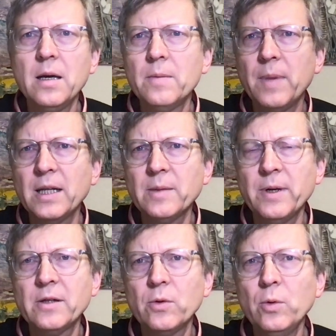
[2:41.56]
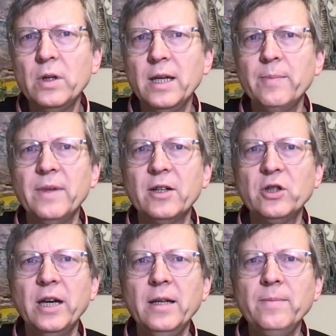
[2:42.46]
Manchmal trügt eben der
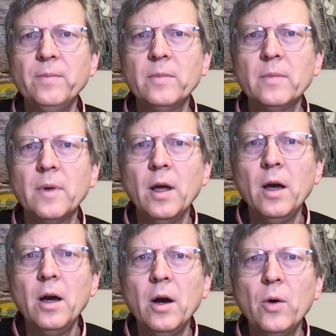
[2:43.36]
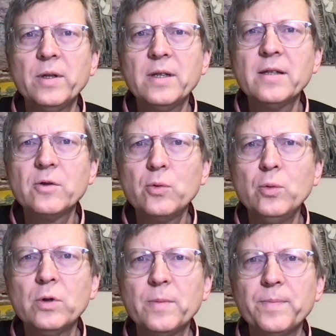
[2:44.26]
Schein und es ist
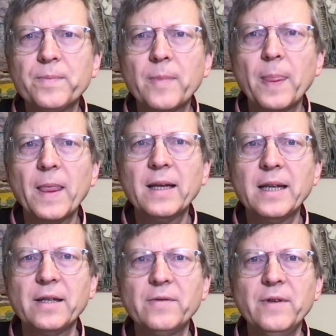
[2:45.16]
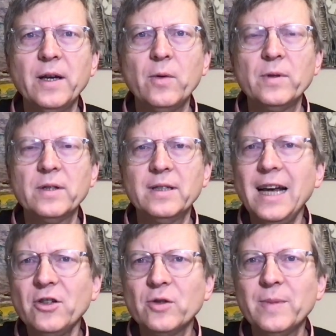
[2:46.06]
gut, dass wir unsere
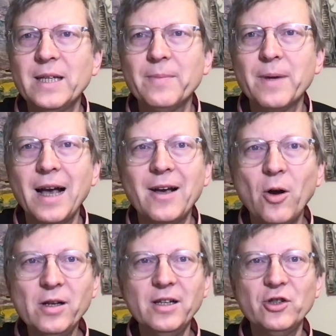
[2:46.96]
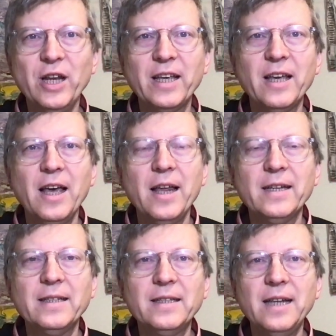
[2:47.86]
Taschen mit dem Goldgeschenk
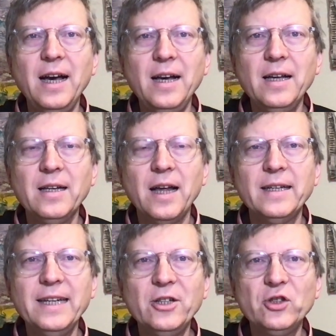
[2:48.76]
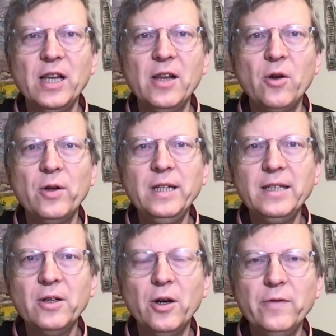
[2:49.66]
da an der Stelle noch
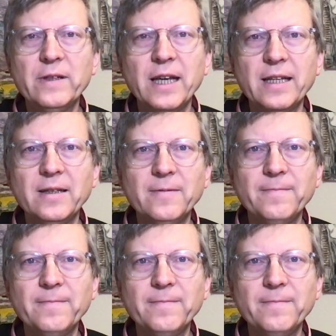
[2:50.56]
nicht geöffnet hatten.